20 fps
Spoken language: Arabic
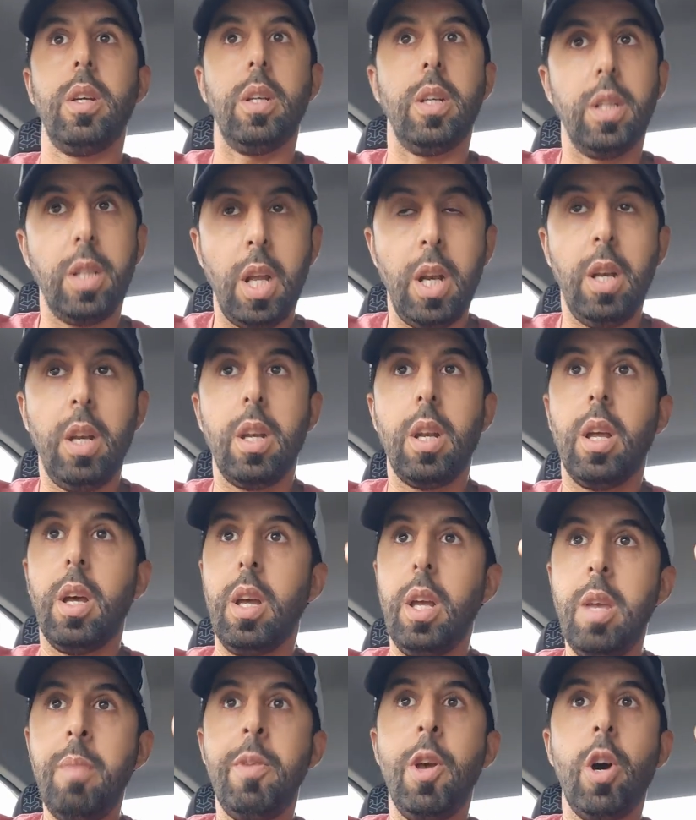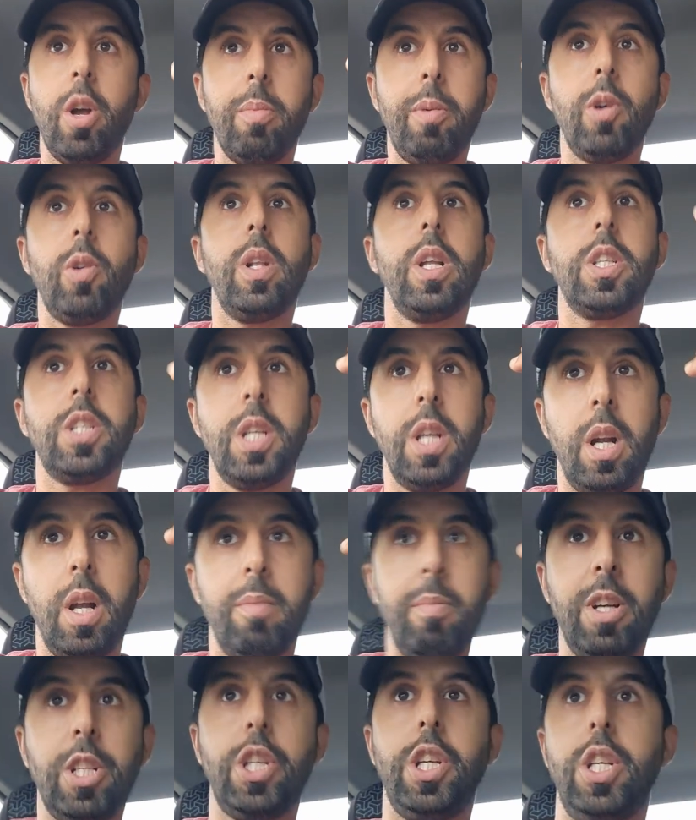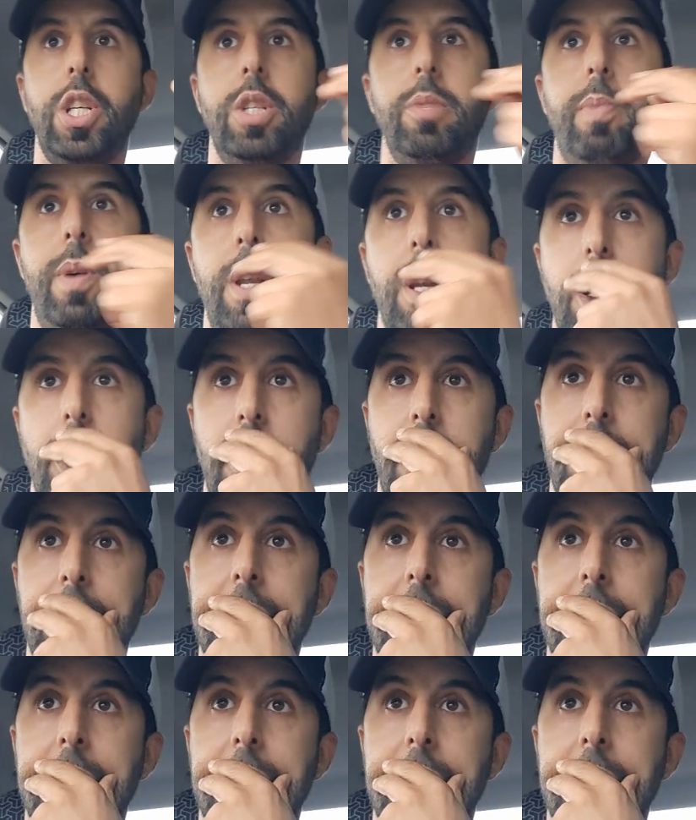اذا اي 134 راه ماشي اجباري